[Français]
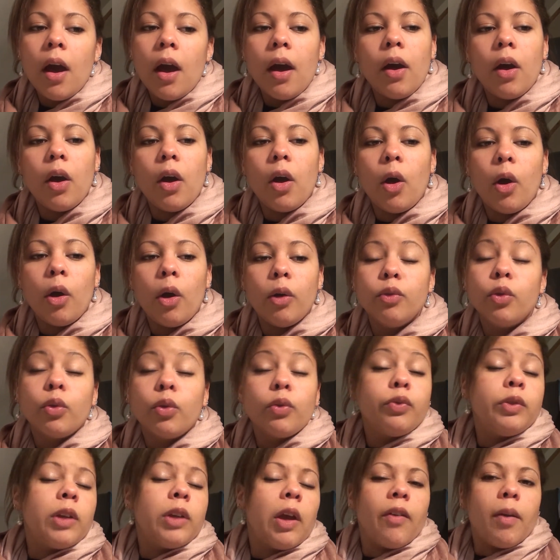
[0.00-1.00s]

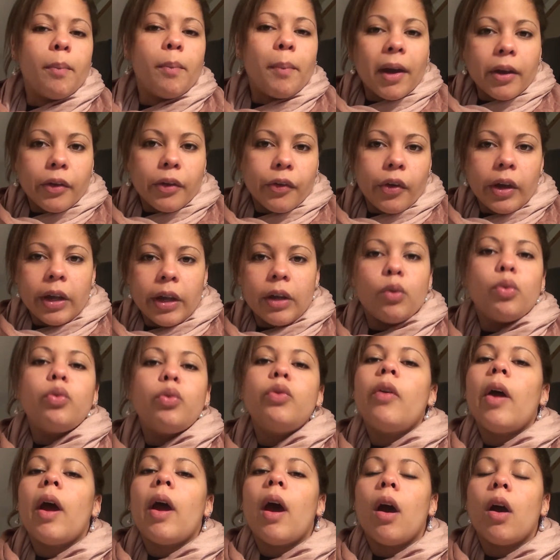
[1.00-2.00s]
donc vous n'avez pas que les
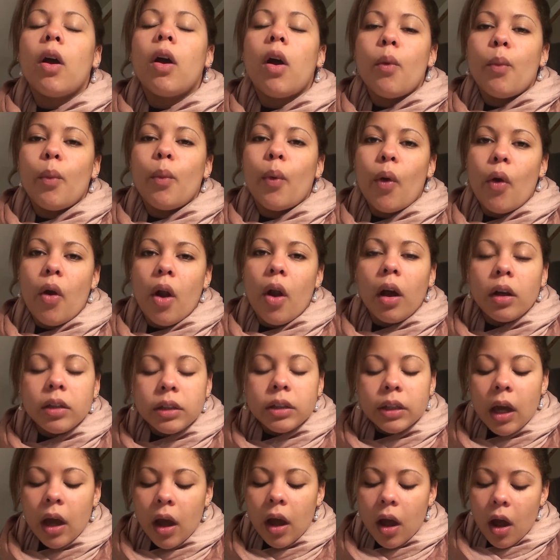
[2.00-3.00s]
couverts hein, comme
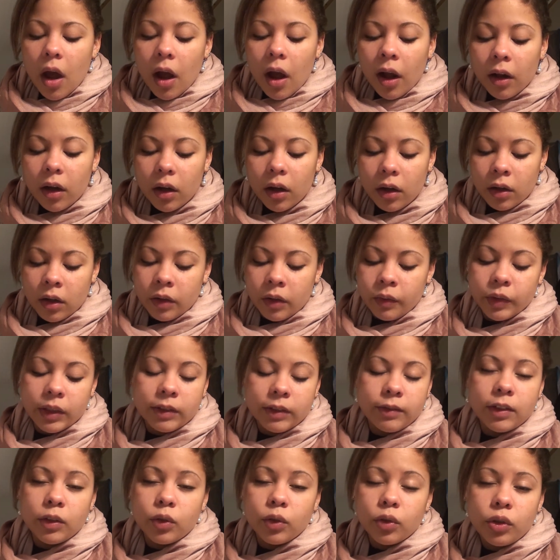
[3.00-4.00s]
breloques. Euh, vous
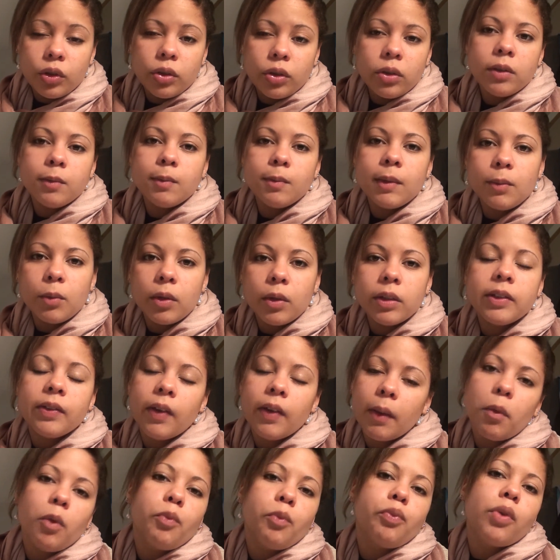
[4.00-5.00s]
avez d'autres choses, mais moi c'est
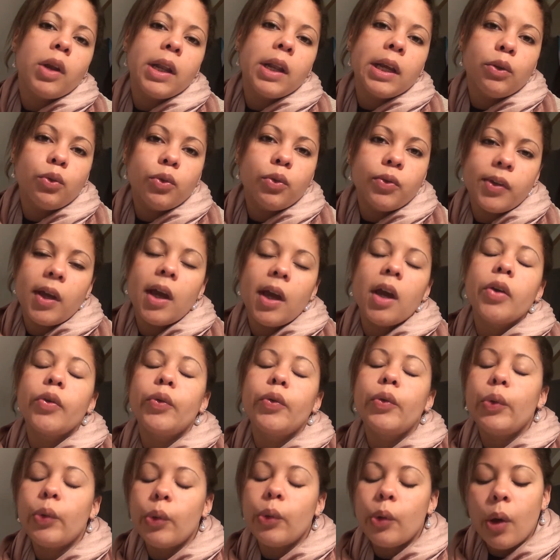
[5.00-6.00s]
vraiment pour les couverts
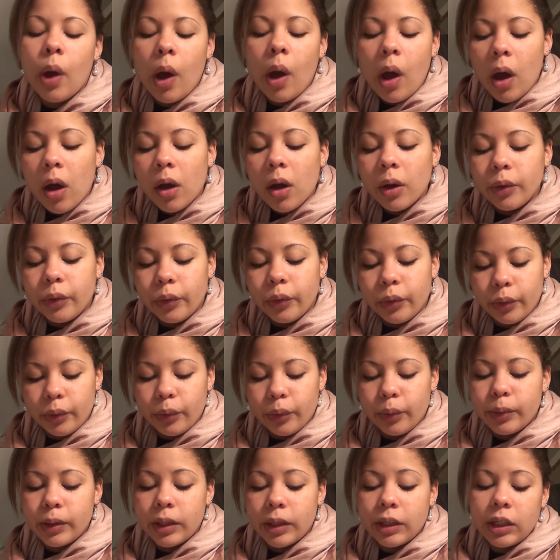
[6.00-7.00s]
que,
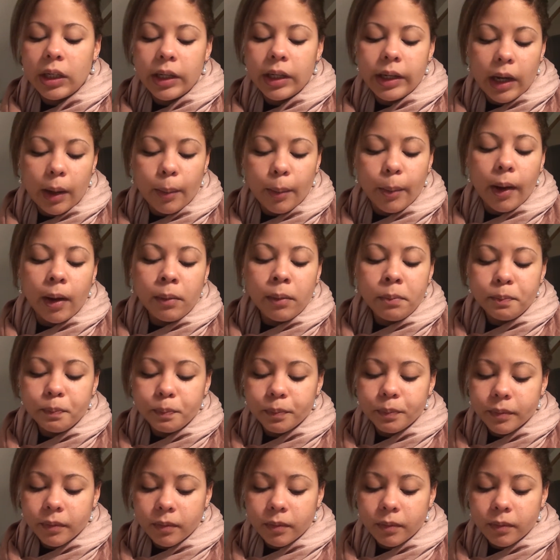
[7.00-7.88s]
j'achète là-bas.